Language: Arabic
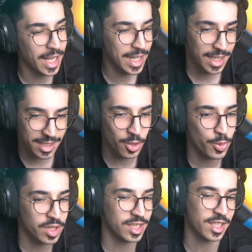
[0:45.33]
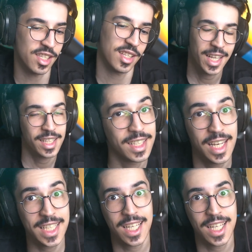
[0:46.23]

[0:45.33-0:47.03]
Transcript: قال لي سوي ذا السلسله قلت ليش